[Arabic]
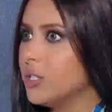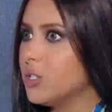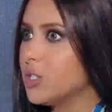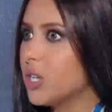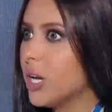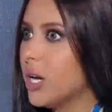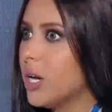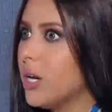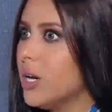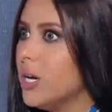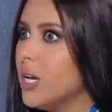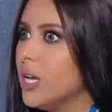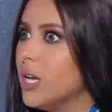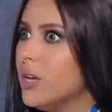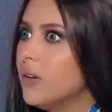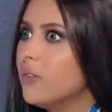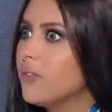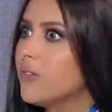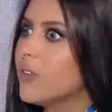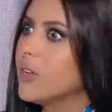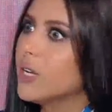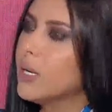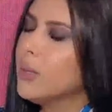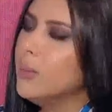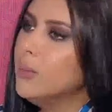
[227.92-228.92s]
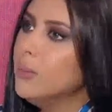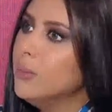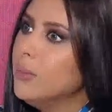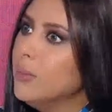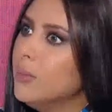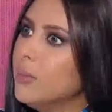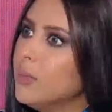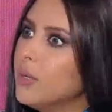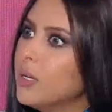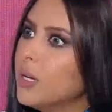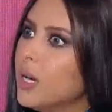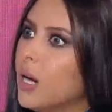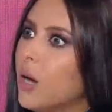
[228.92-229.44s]
جاء فيلم
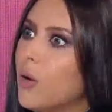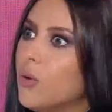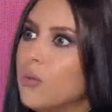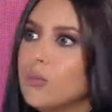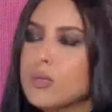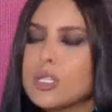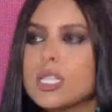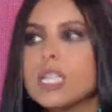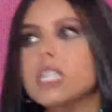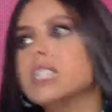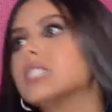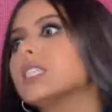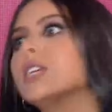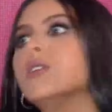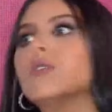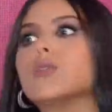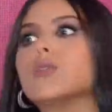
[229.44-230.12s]
أو مسلسل